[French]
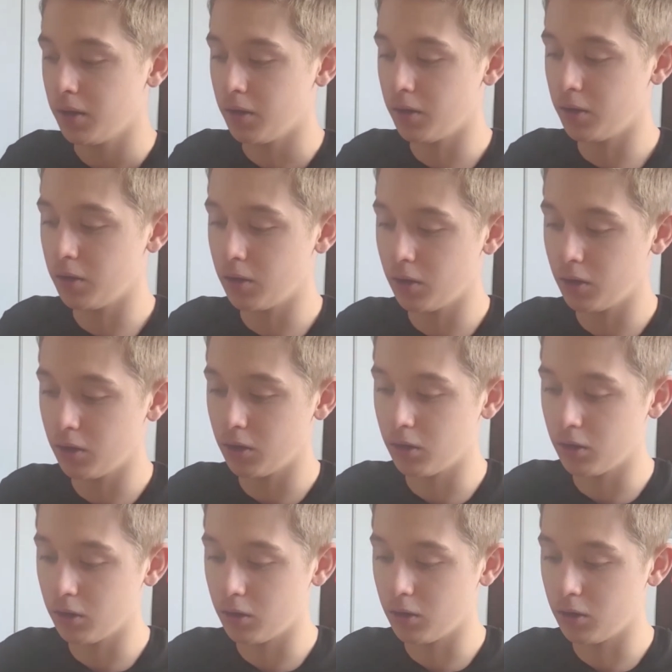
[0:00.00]

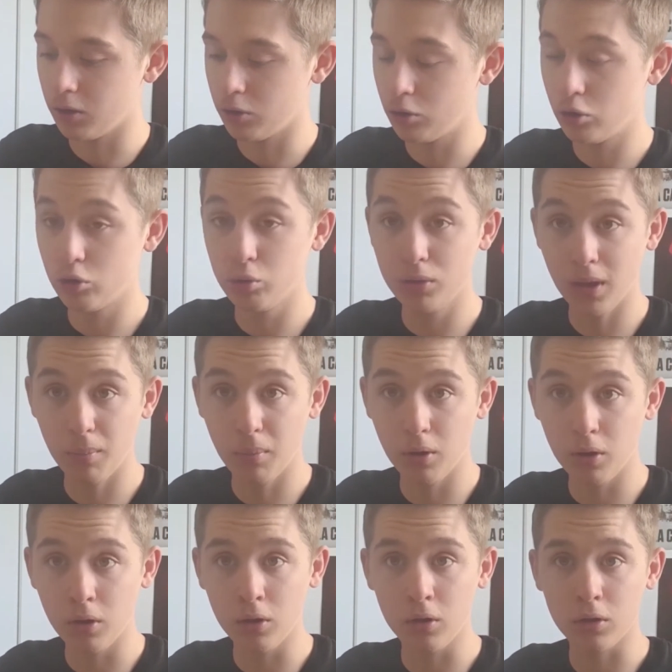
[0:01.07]
Euh, tout
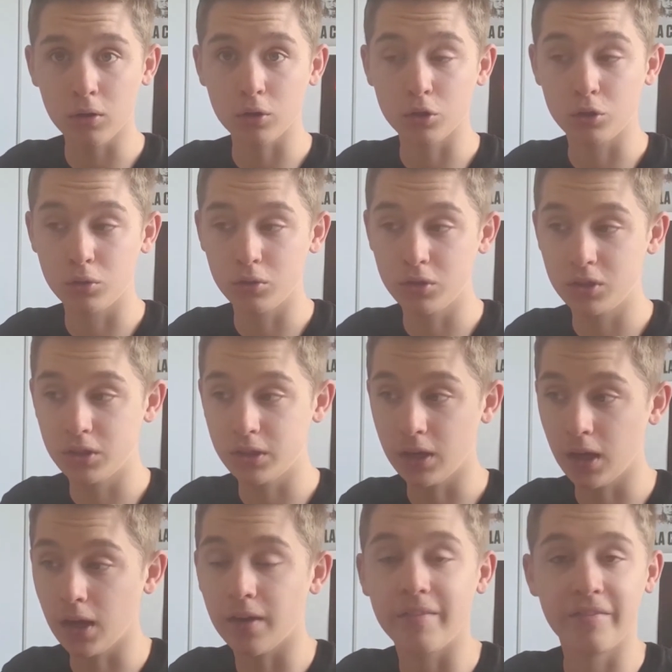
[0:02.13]
d'abord, je
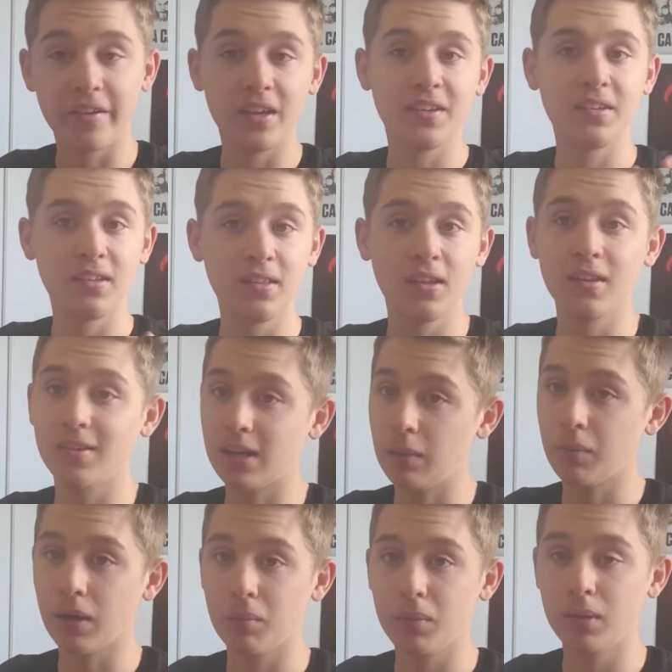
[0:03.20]
tiens à féliciter
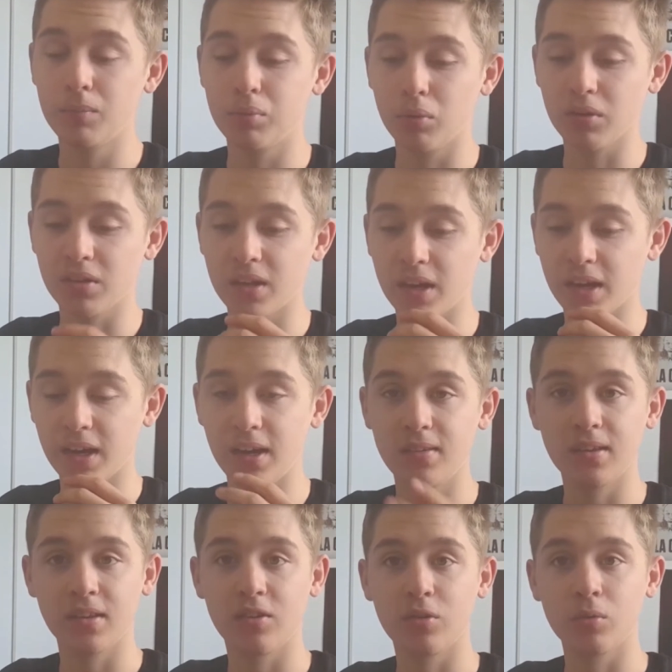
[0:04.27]
Sam Remy pour sa
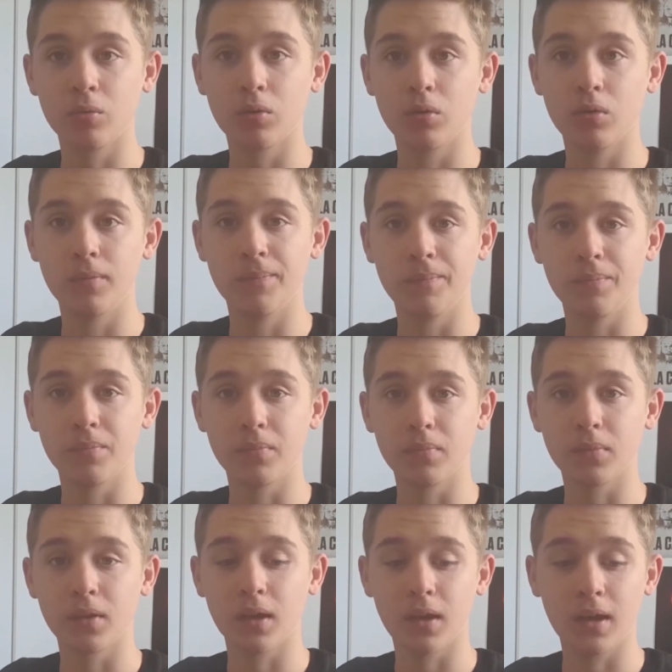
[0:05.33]
réalisation euh,
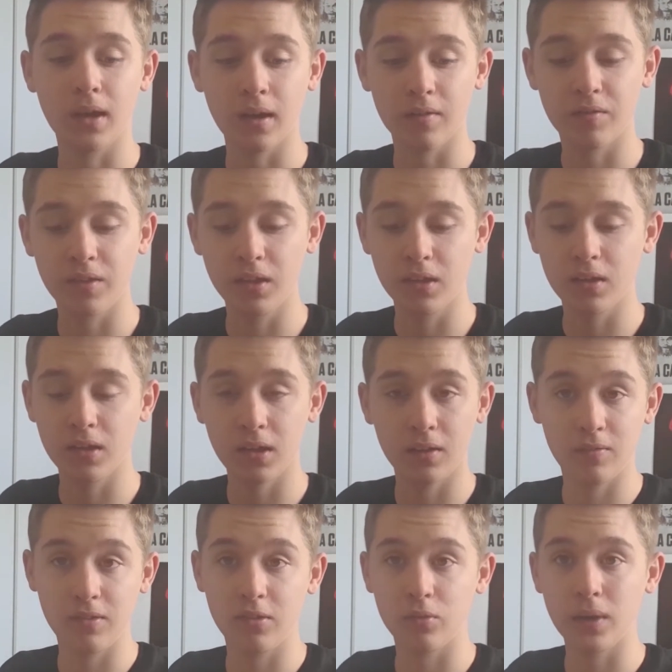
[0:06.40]
graphique
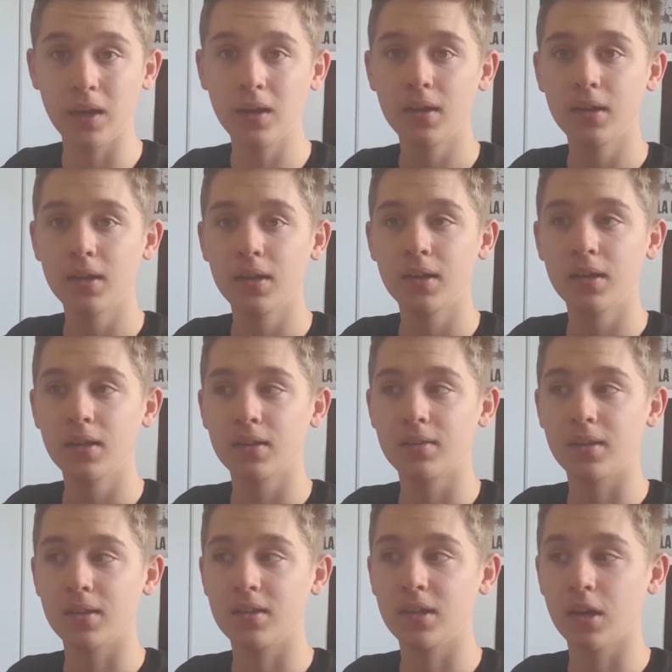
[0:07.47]
et visuelle.
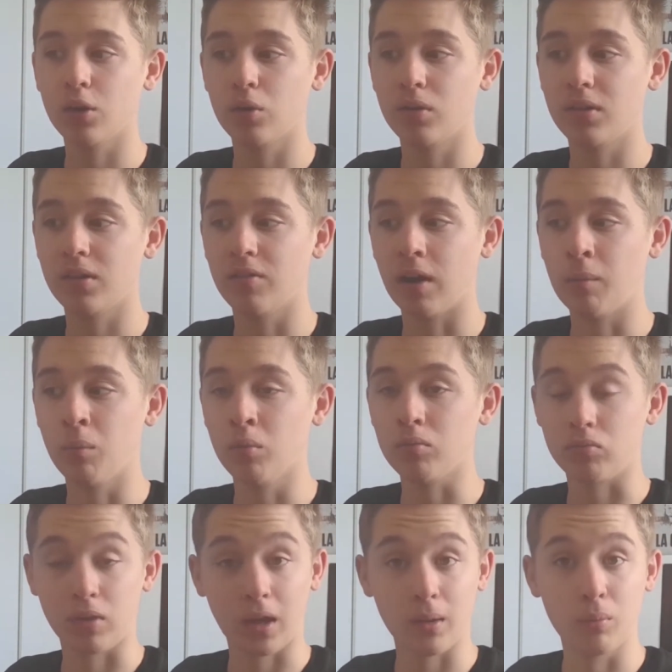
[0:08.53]
C'est-à-dire que c'est vraiment
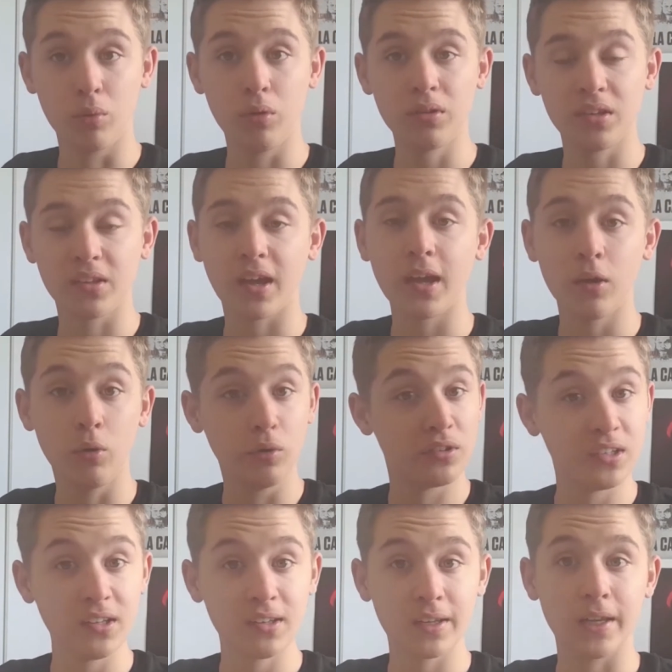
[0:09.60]
très beau, c'est très
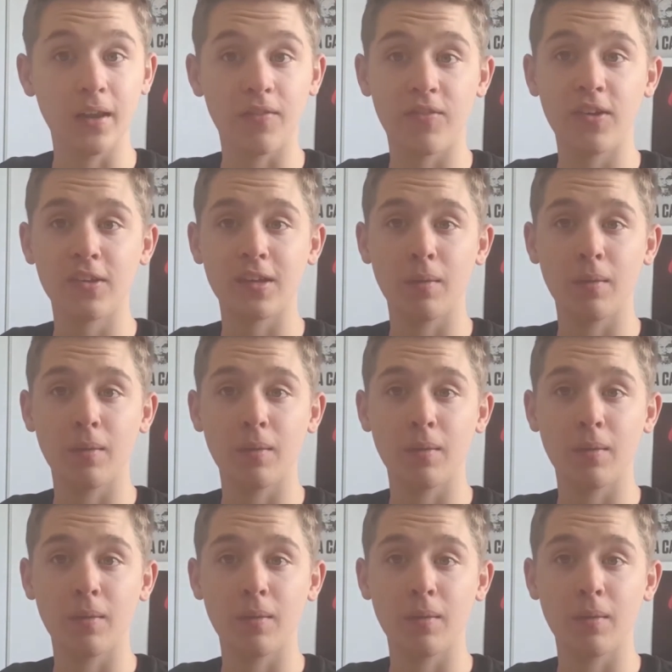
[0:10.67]
osé ce qu'il a fait.